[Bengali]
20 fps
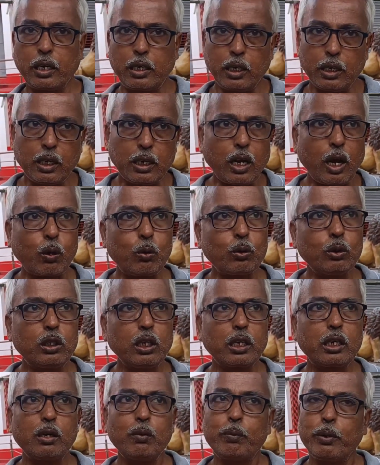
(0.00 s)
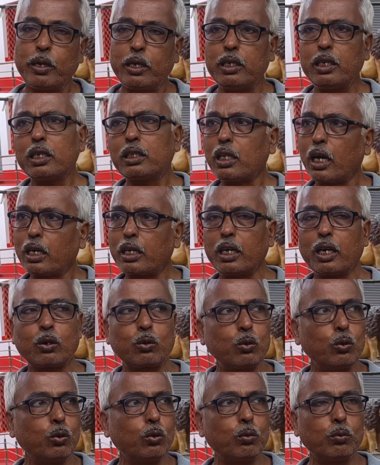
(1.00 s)
এখানে ঠাকুর দেখে বেরিয়ে তাকে
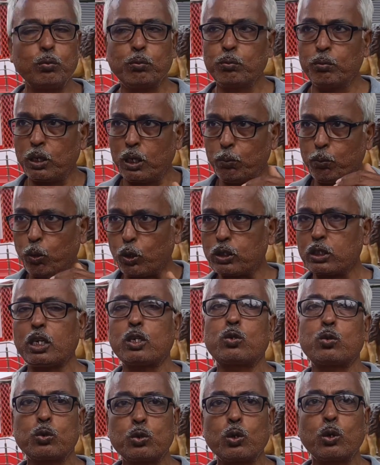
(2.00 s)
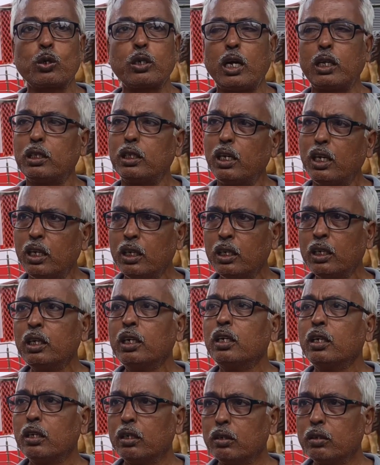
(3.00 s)
একটু মানে বসার সুযোগ না দিলে
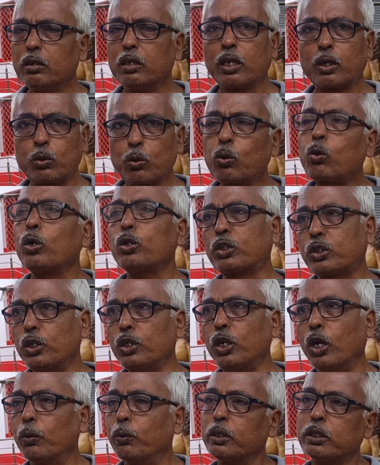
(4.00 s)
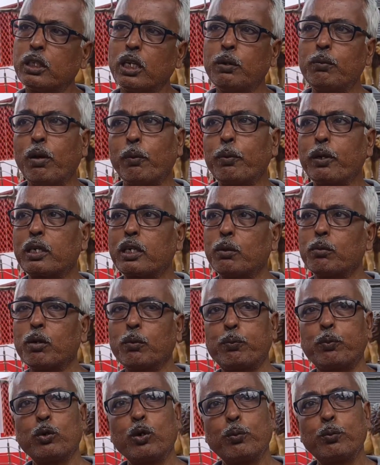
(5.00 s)
একটু কষ্টই হবে সেই ব্যাপারটা
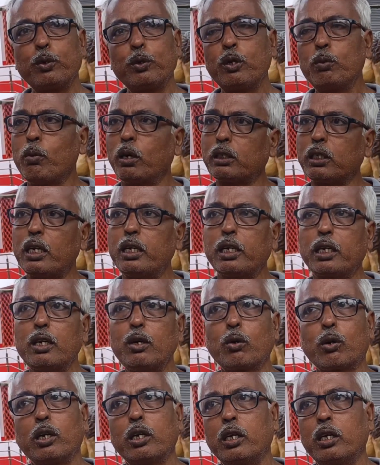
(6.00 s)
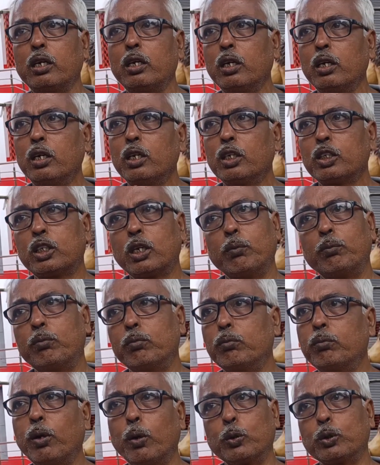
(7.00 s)
আমরা পুরোপুরি মাথায় রেখে ওখানে সব
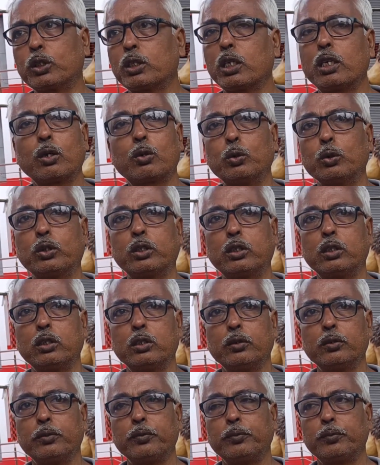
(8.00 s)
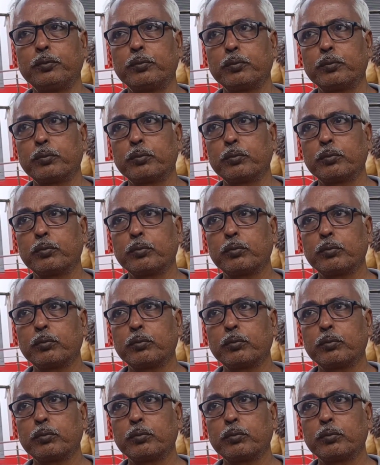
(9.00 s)
ব্যবস্থাটা করছি আচ্ছা অনেক